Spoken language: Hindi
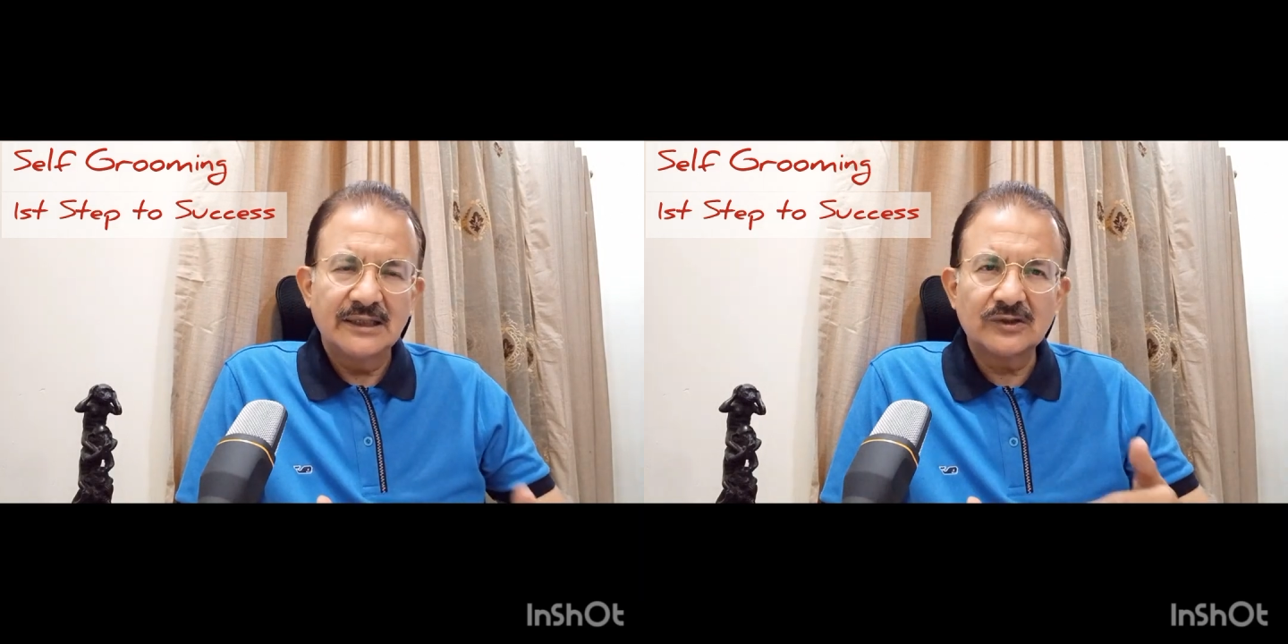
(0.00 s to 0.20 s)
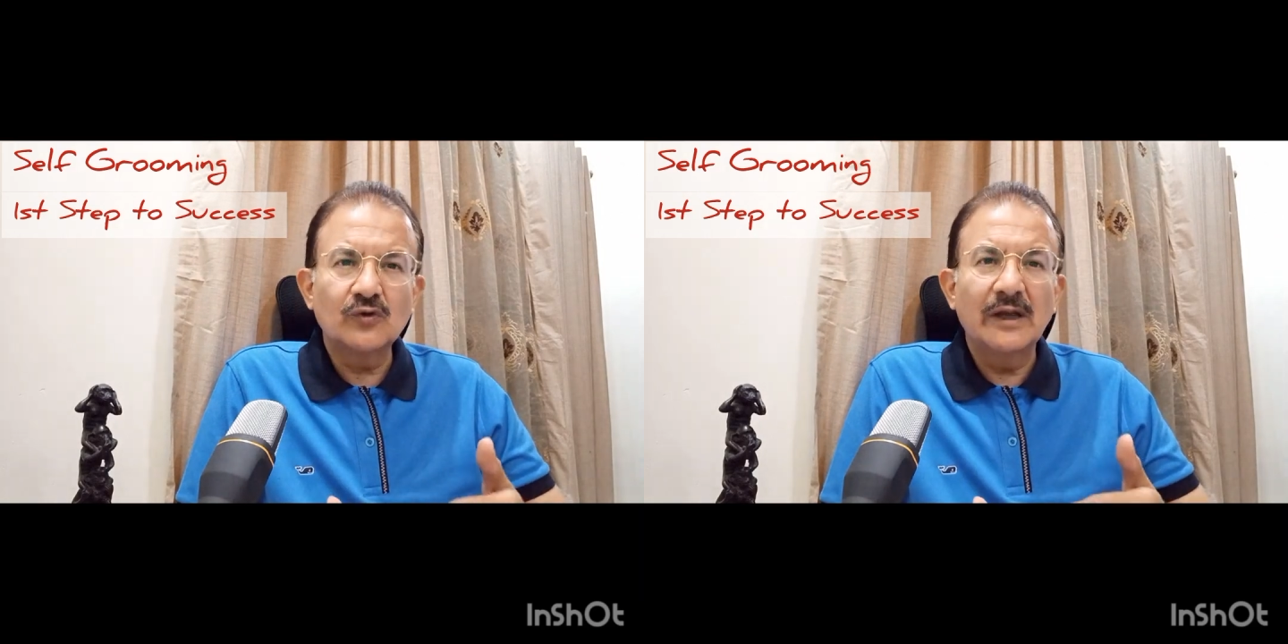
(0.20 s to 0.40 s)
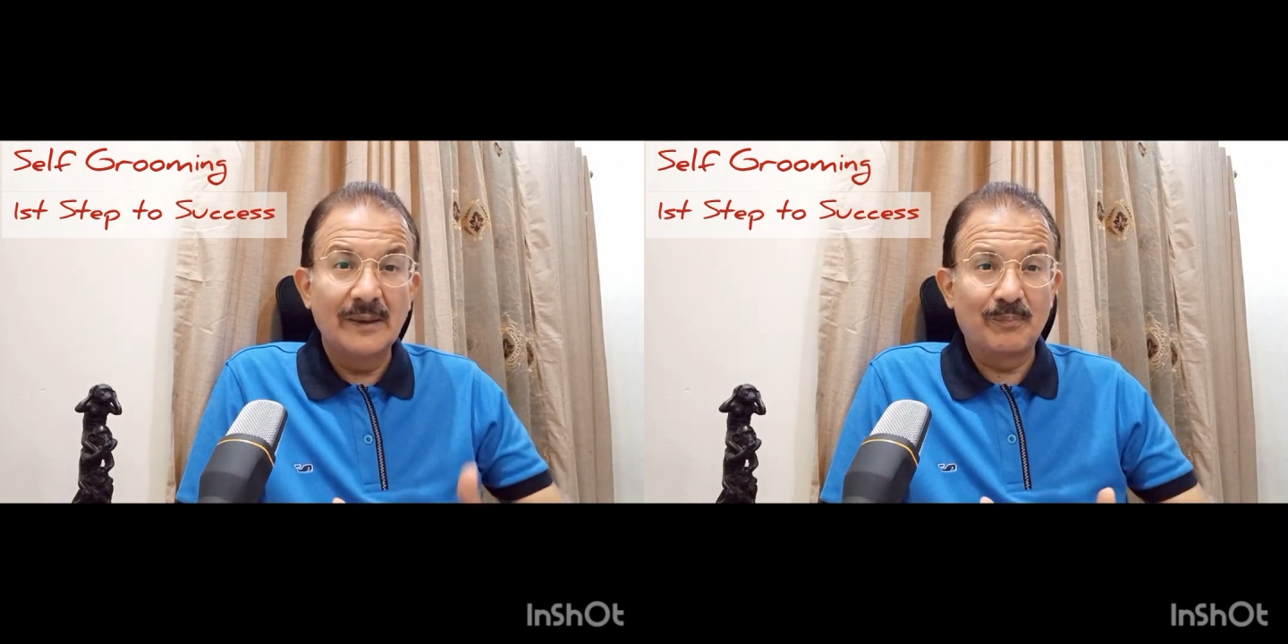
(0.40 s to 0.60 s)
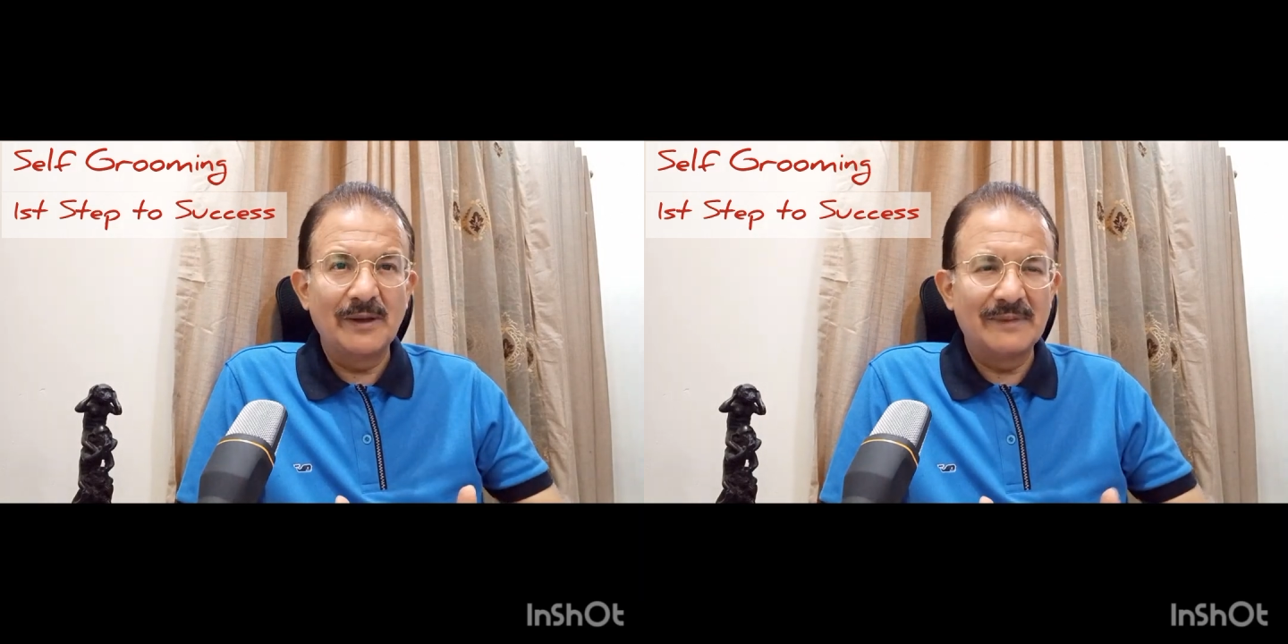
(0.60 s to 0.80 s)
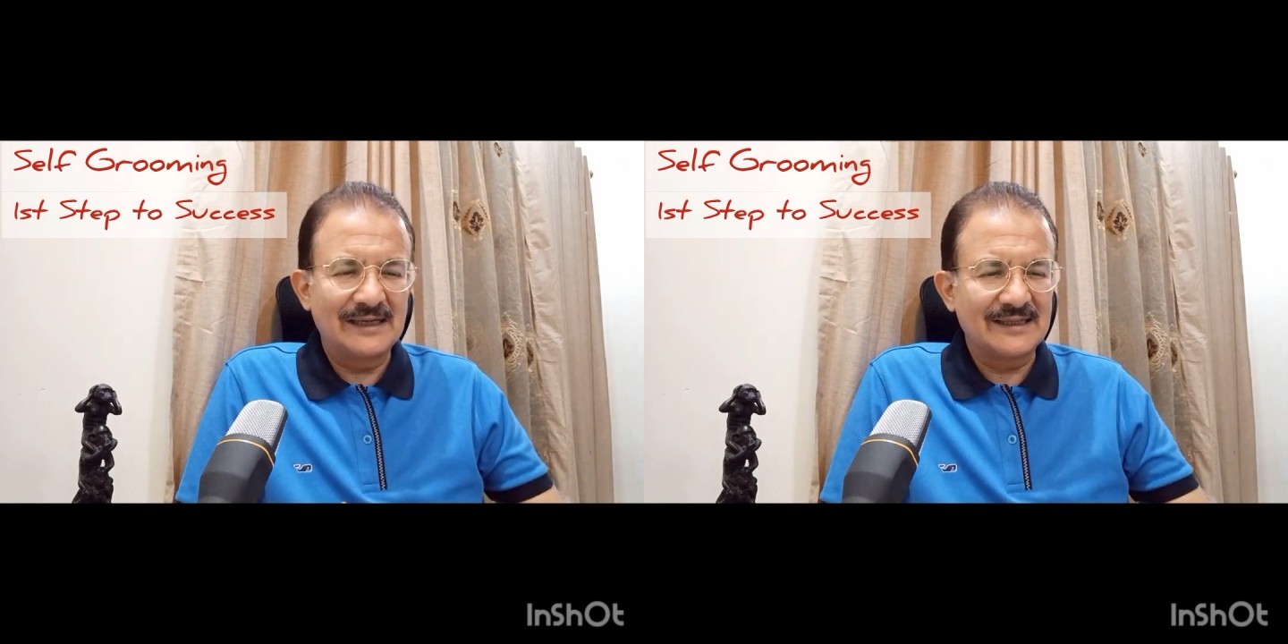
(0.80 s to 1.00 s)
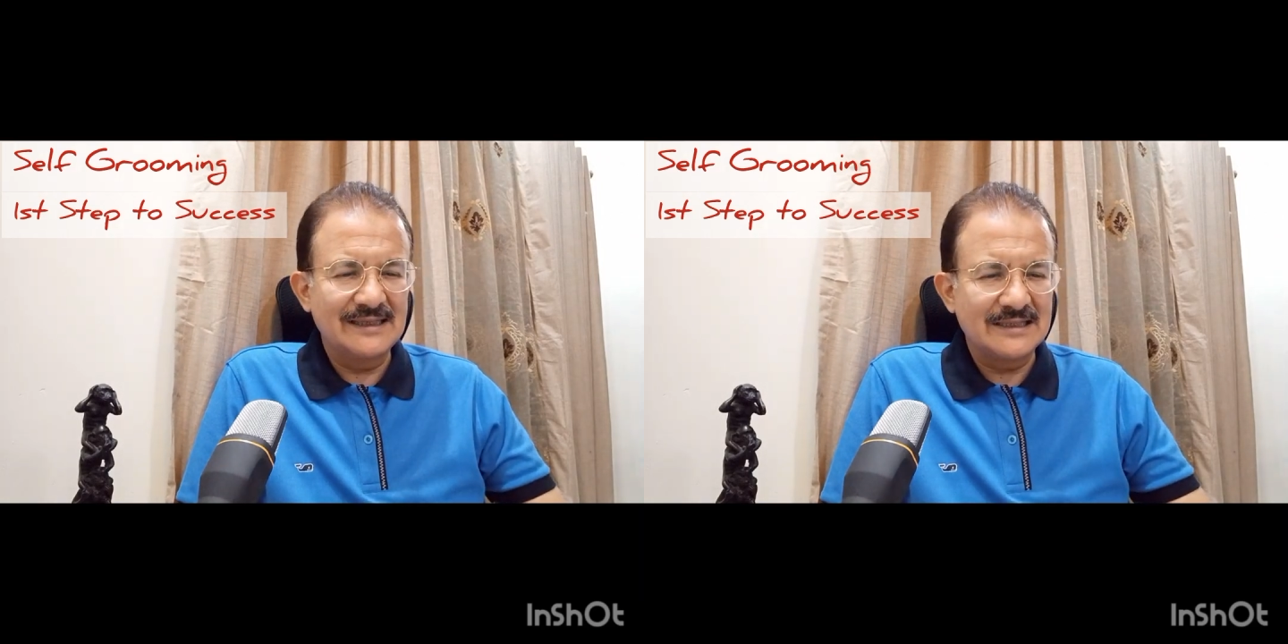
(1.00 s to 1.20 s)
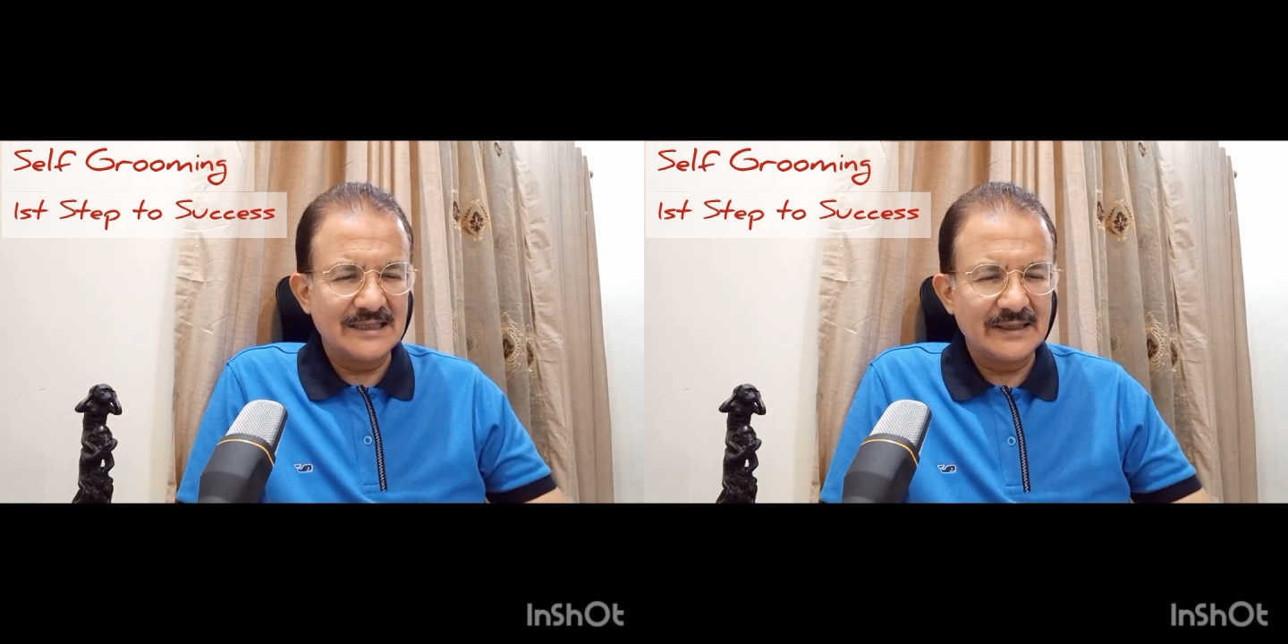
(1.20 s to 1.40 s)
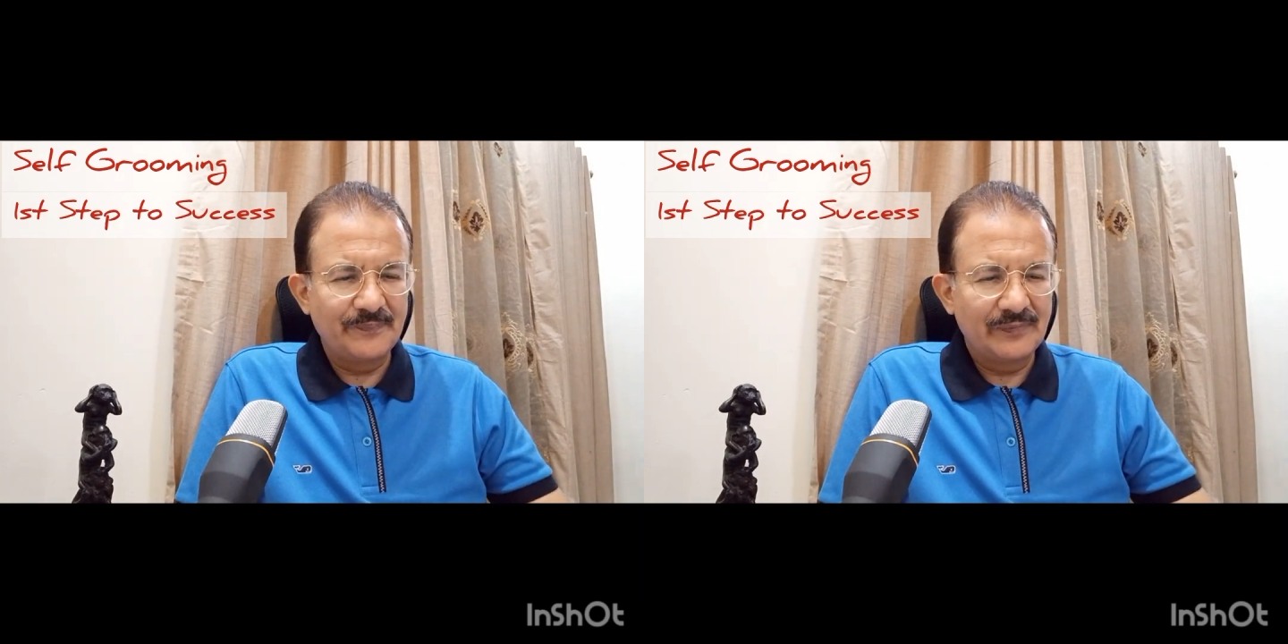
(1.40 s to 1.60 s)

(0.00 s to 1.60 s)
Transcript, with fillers: इसको इम्प्लीमेंट कीजिए